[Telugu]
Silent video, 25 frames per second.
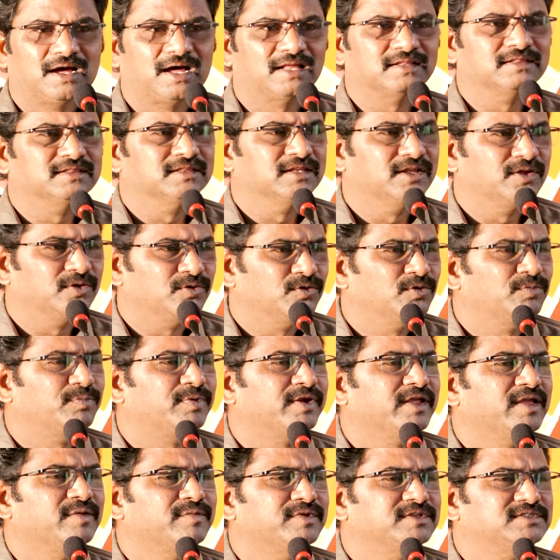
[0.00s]
అందరూ
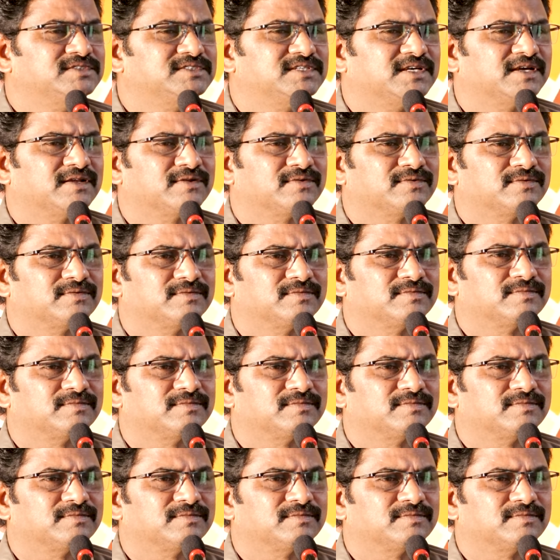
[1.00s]
ప్రేమించారు